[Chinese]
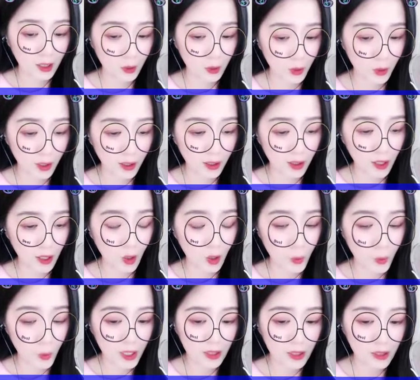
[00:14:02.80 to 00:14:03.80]
的眼中
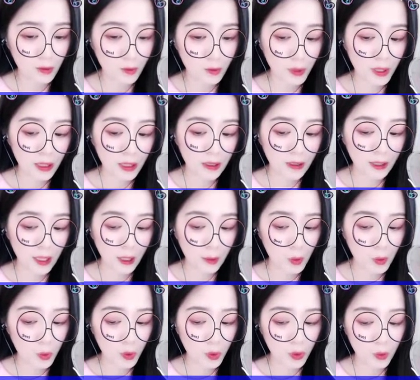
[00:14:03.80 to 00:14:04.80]
不期然
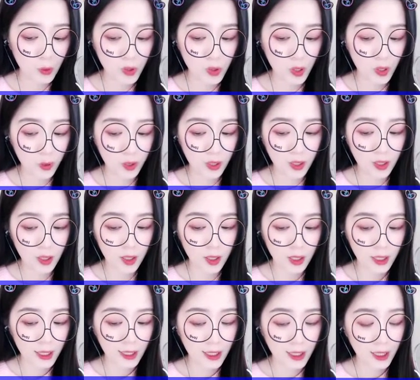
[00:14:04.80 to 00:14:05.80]
涌动一股寒
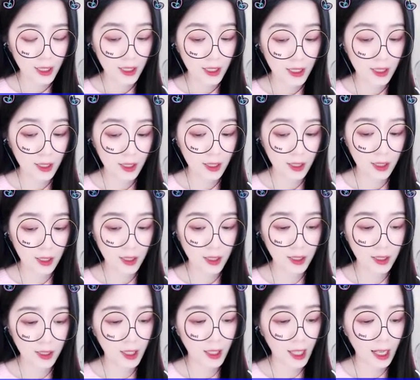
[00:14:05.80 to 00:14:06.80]
意，
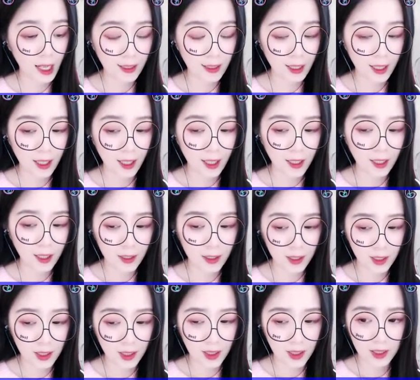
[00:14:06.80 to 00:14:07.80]
她的目
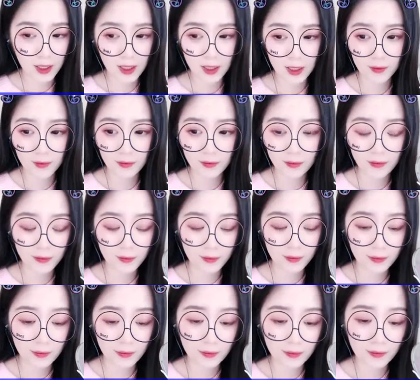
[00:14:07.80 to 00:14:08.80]
光随之缓缓
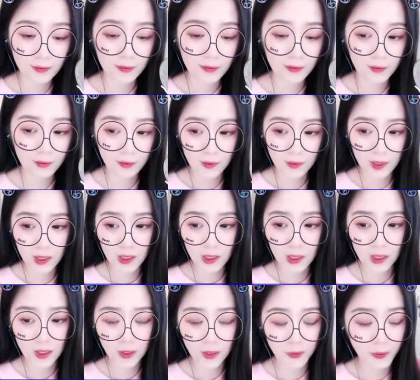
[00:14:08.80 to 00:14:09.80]
下移，
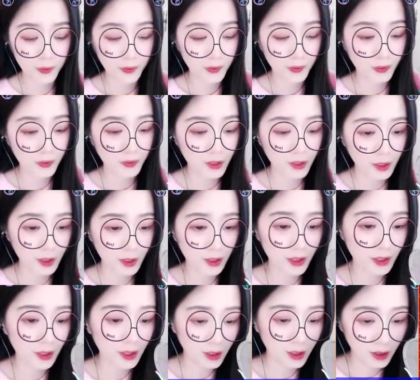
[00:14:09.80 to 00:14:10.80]
只见胸口
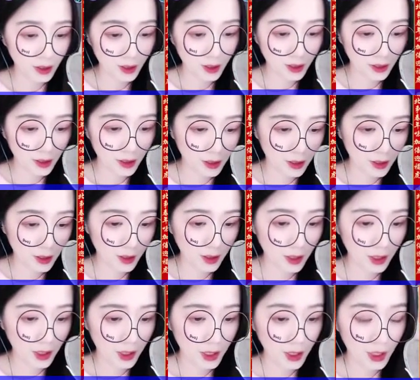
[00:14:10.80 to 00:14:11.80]
处一只
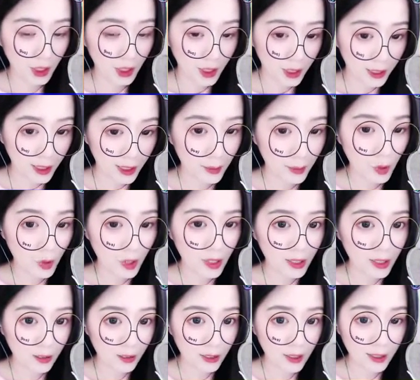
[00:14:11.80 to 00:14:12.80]
纤柔的小手
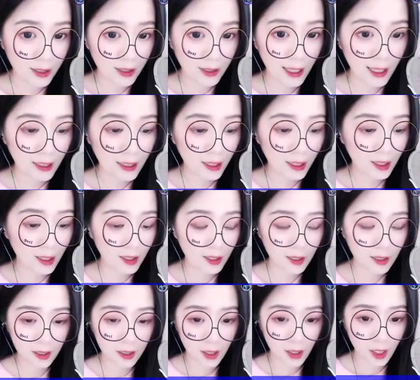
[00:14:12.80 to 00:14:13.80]
用力抵着一
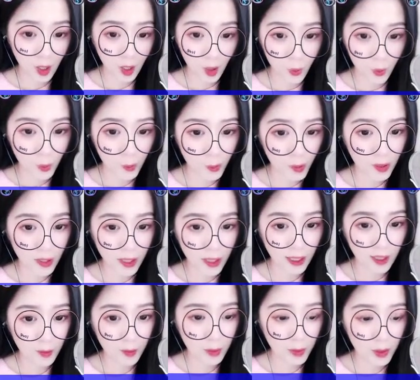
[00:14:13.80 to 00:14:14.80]
柄尖利短
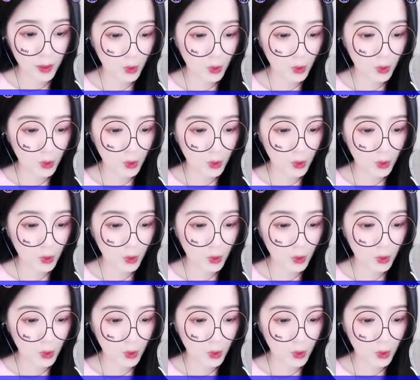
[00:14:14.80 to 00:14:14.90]
刀，